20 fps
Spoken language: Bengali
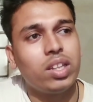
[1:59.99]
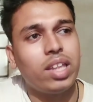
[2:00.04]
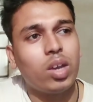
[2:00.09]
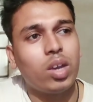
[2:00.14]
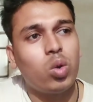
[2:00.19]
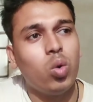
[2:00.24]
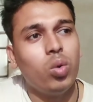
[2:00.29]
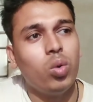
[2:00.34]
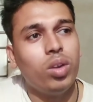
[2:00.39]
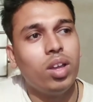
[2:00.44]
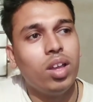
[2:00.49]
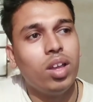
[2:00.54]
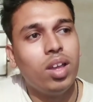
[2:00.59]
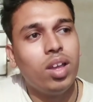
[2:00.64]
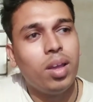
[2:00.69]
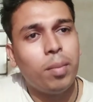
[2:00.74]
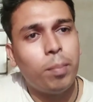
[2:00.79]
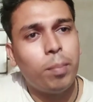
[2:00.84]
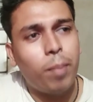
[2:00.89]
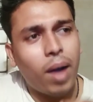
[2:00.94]
দেখুন
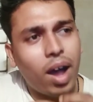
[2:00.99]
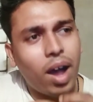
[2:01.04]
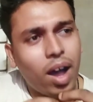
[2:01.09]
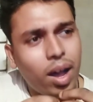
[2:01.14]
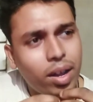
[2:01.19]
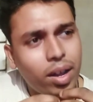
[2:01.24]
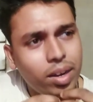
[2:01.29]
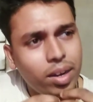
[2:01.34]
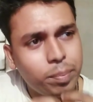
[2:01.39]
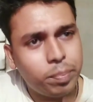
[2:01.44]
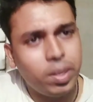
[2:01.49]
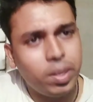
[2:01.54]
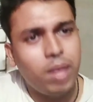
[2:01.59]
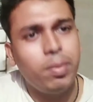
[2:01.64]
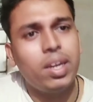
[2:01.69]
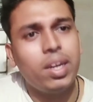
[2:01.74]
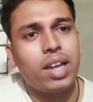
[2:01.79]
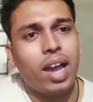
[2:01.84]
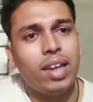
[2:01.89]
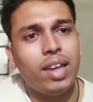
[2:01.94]
বা
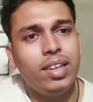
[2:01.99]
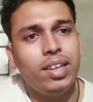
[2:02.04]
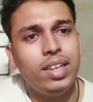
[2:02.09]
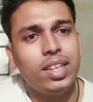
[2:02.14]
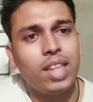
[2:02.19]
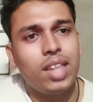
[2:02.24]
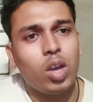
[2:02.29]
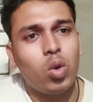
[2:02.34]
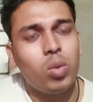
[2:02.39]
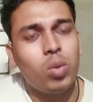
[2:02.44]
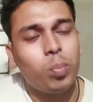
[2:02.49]
প্রেমের কাহিনী দেখুন